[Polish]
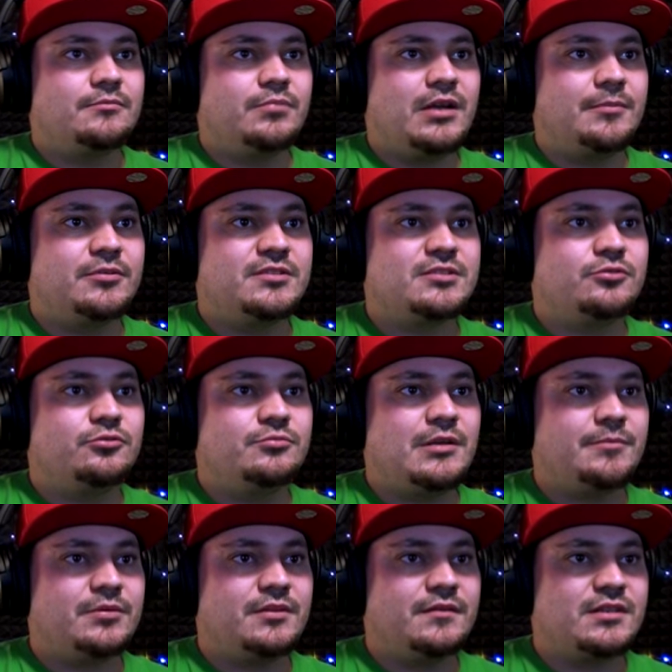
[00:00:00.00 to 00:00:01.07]
Po japońsku
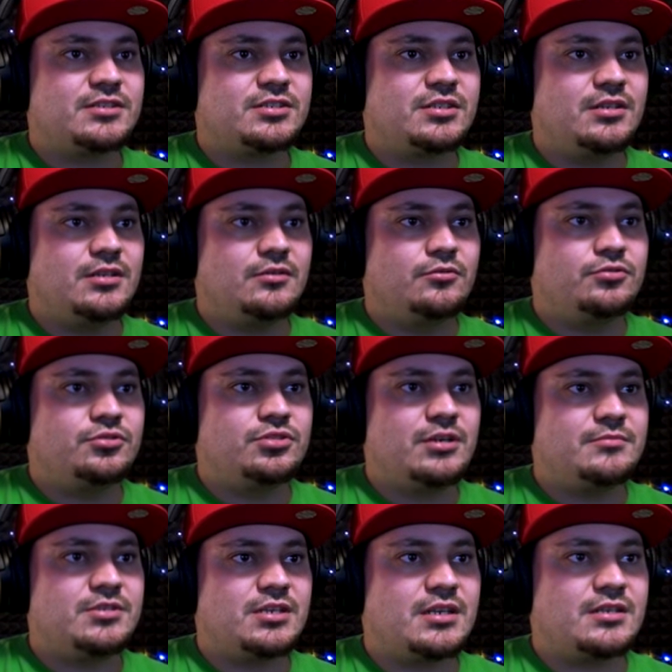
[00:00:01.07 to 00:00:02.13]
umiem, ponieważ y,
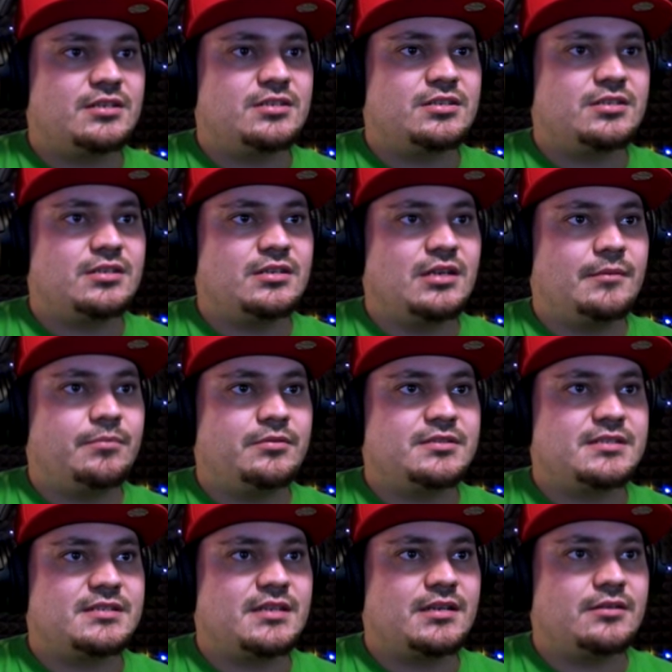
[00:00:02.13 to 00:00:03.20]
uczyłem się kiedyś
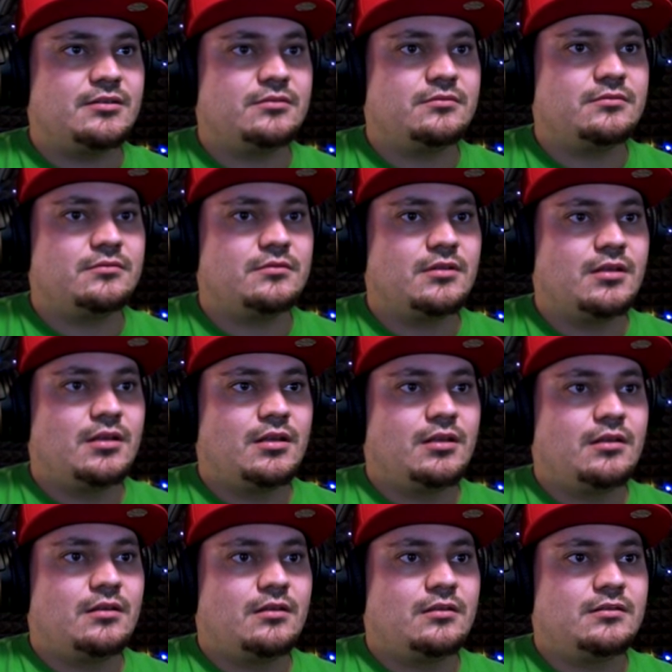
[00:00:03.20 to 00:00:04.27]
japońskiego.
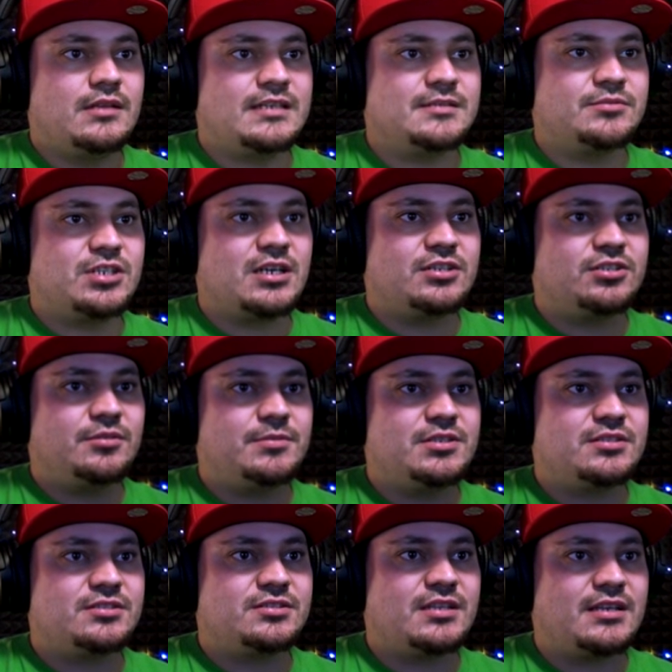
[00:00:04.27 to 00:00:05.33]
Ja jestem ciekaw, czy to będzie
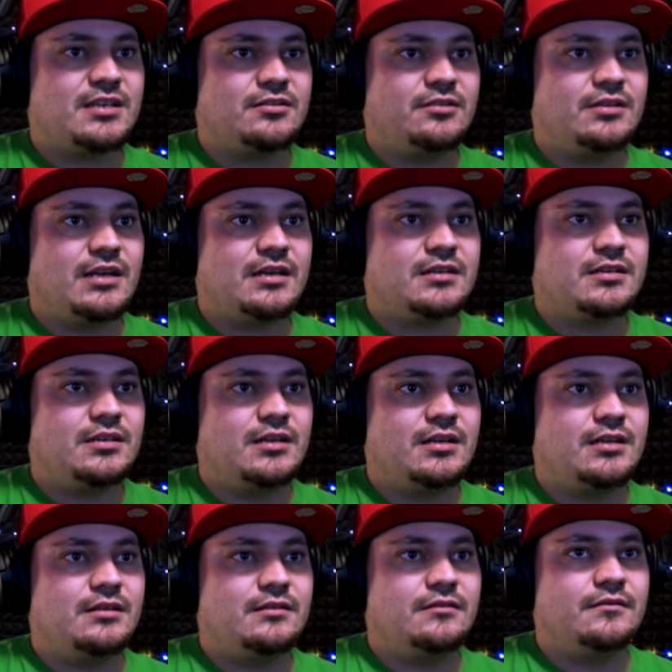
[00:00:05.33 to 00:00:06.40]
coś takiego jak y,